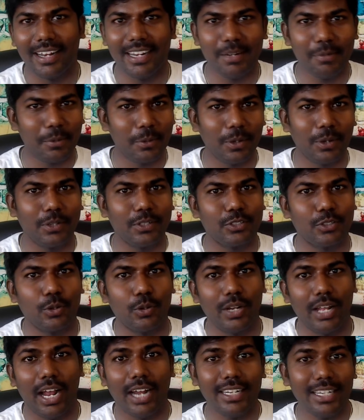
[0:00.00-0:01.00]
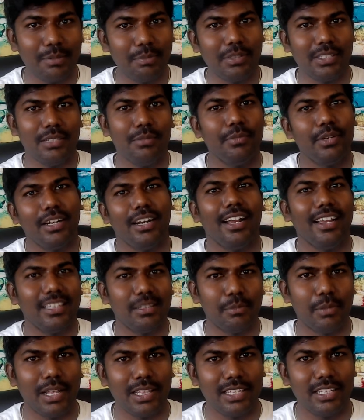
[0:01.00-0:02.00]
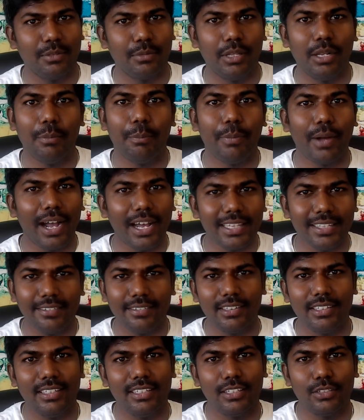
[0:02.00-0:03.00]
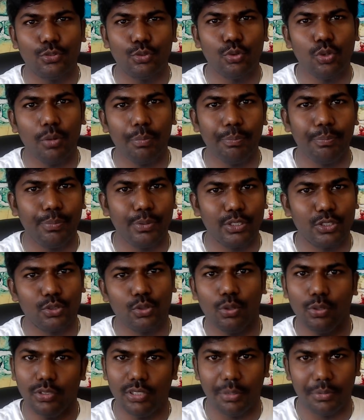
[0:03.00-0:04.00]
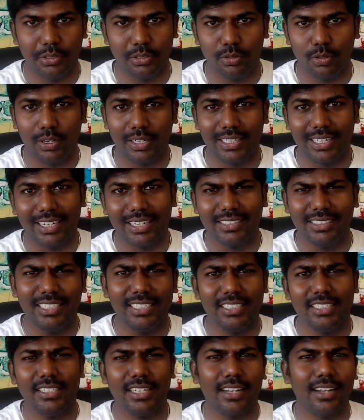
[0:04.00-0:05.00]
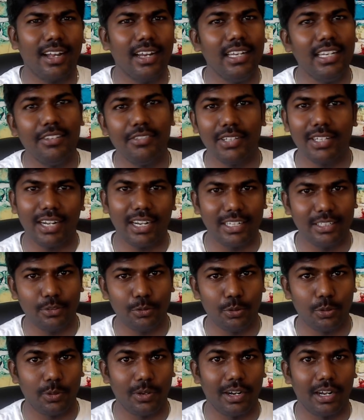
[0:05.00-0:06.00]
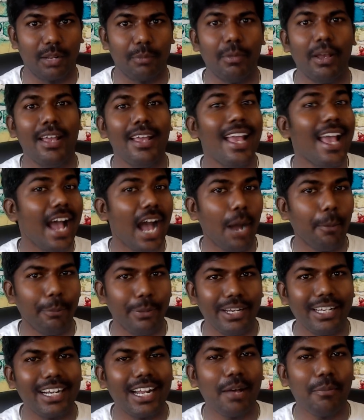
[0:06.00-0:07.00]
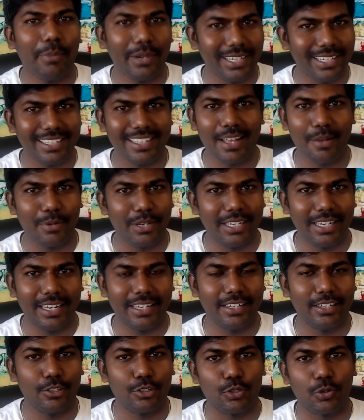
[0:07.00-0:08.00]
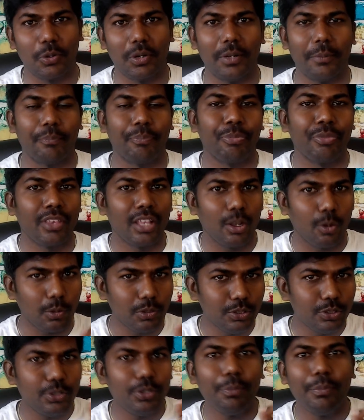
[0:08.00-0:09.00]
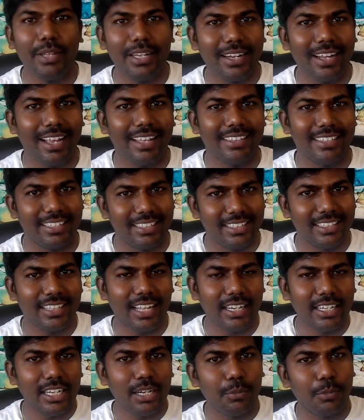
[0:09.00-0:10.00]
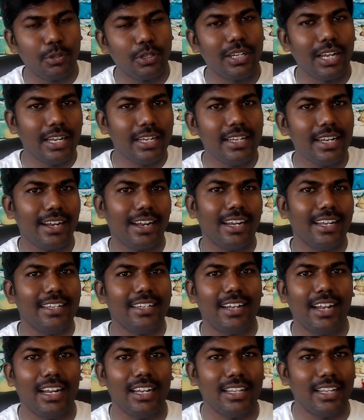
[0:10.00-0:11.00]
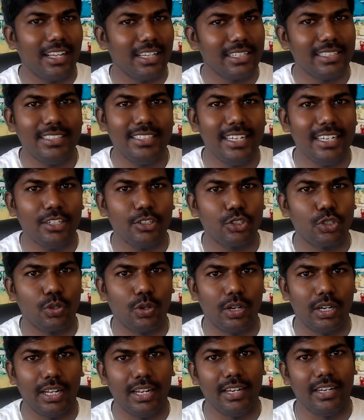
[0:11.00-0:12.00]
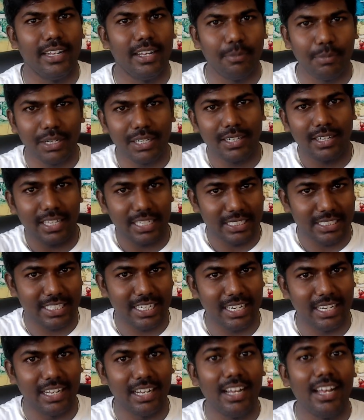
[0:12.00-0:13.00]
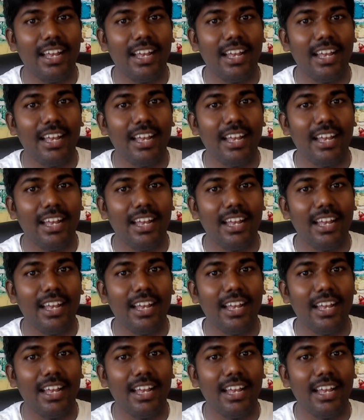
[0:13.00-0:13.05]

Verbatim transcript: என்ன பண்ணுவாங்கன்னு வச்சுக்கோங்களேன் ஹண்ட்ரட் பர்சன்ட் பெருங்காயத்தை மாற்றதுக்கு பாதி வந்து இந்த சோப் ஸ்டோன்ஸ் அப்படின்னு சொல்லுவாங்க இந்த சின்ன சின்ன கல்லை வந்து கலந்து விட்டுருவாங்களாம் அப்போ என்னடா பண்ணுறது அப்படின்னு கேட்டிங்கன்னு வச்சுக்கோங்களேன் கொஞ்சோண்டு பெருங்காயத்தை எடுத்து தண்ணியில் போட்டு நல்லா கல கல கரைச்சிங்கன்னு வச்சுக்கோங்களேன் நீங்கள் பாட்டு கரைச்சிங்கன்னா